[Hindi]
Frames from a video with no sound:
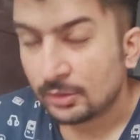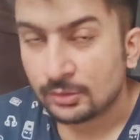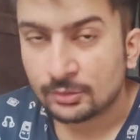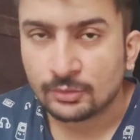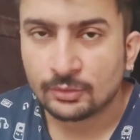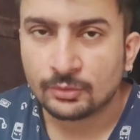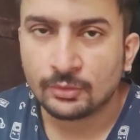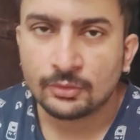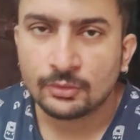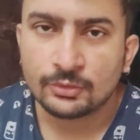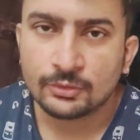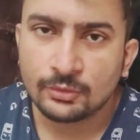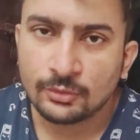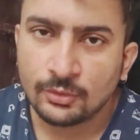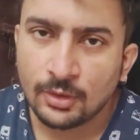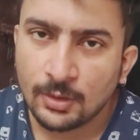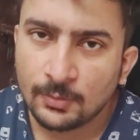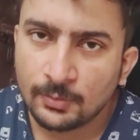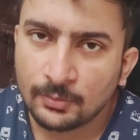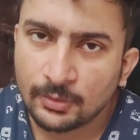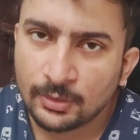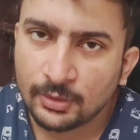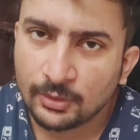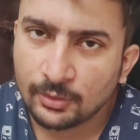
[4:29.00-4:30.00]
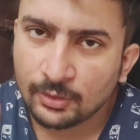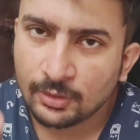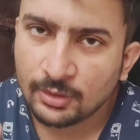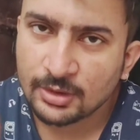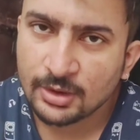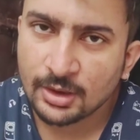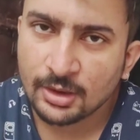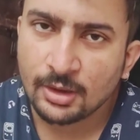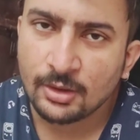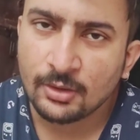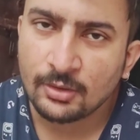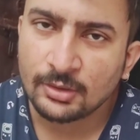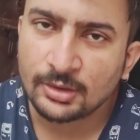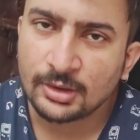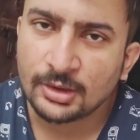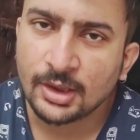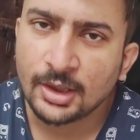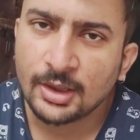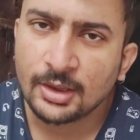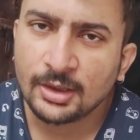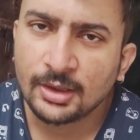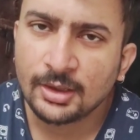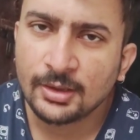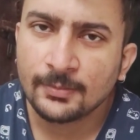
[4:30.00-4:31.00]
तो दोस्तों आपको एक और जगह और
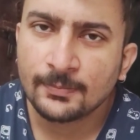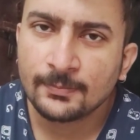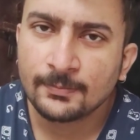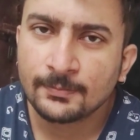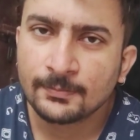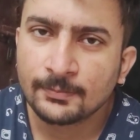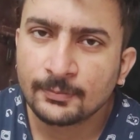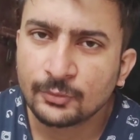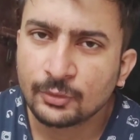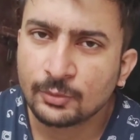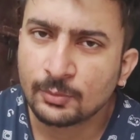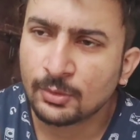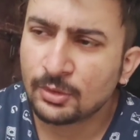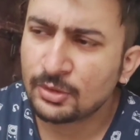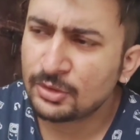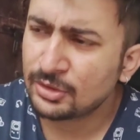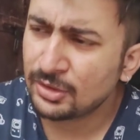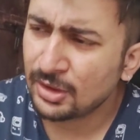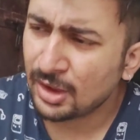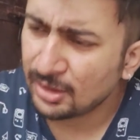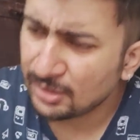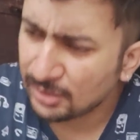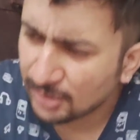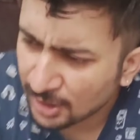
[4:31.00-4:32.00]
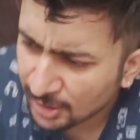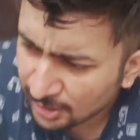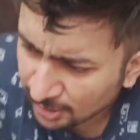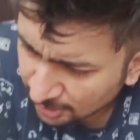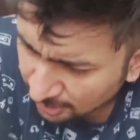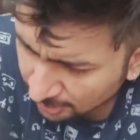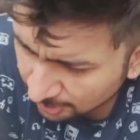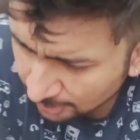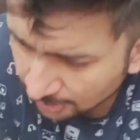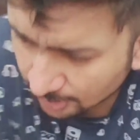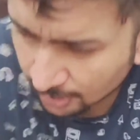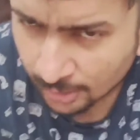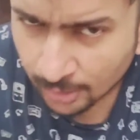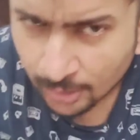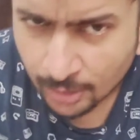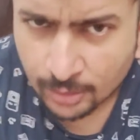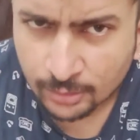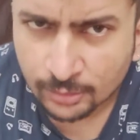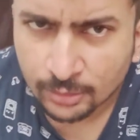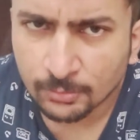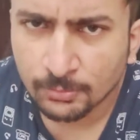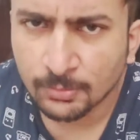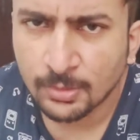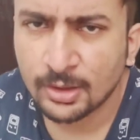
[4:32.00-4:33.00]
दिखाएंगे ये बहुत शानदार है
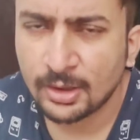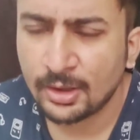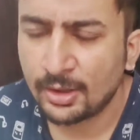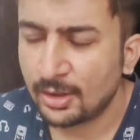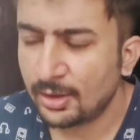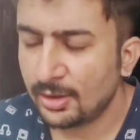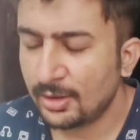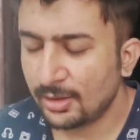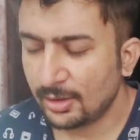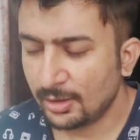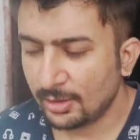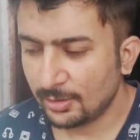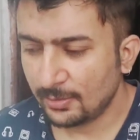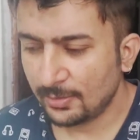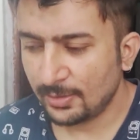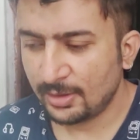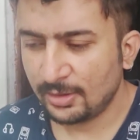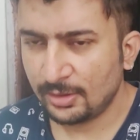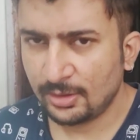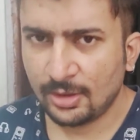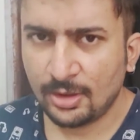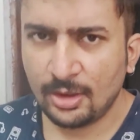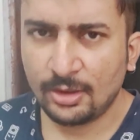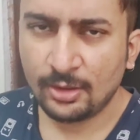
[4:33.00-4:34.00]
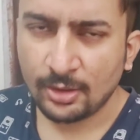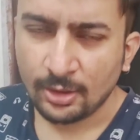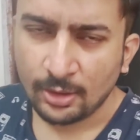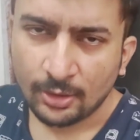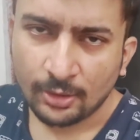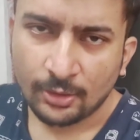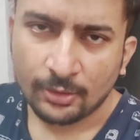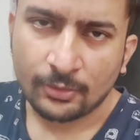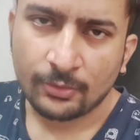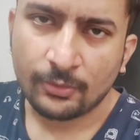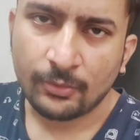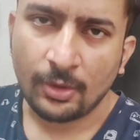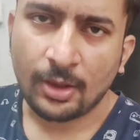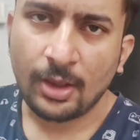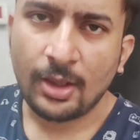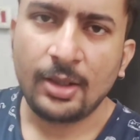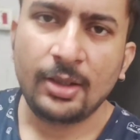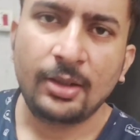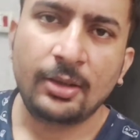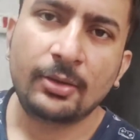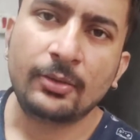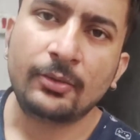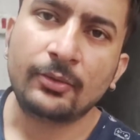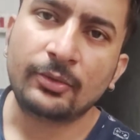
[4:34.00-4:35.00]
तो बने रहिएगा हमारे साथ डू
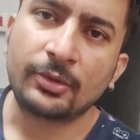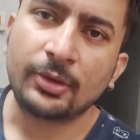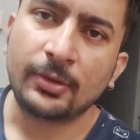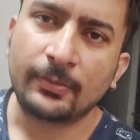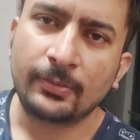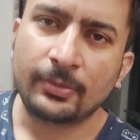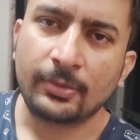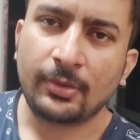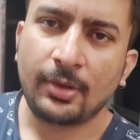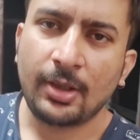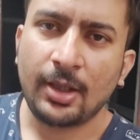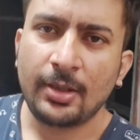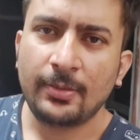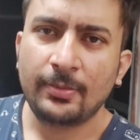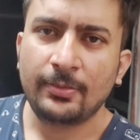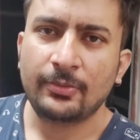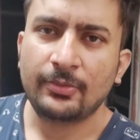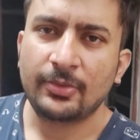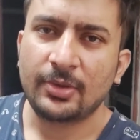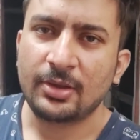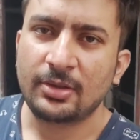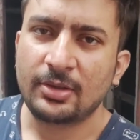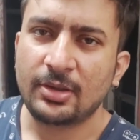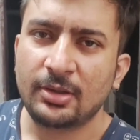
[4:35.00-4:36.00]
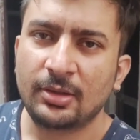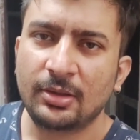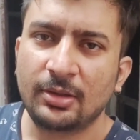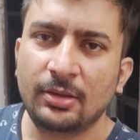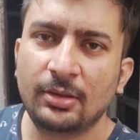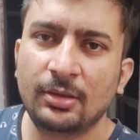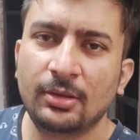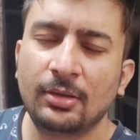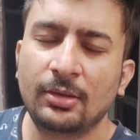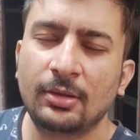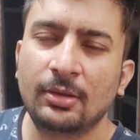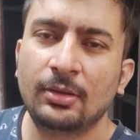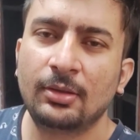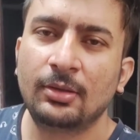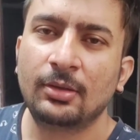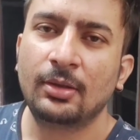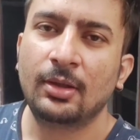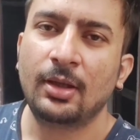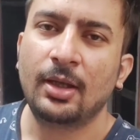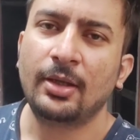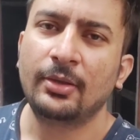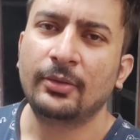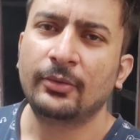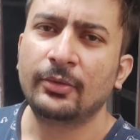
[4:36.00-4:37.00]
लाइक टू सब्सक्राइब टू चैनल
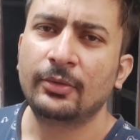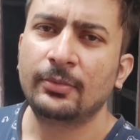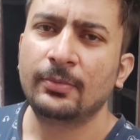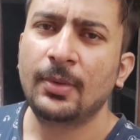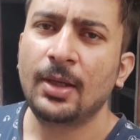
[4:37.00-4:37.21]
एंड गुड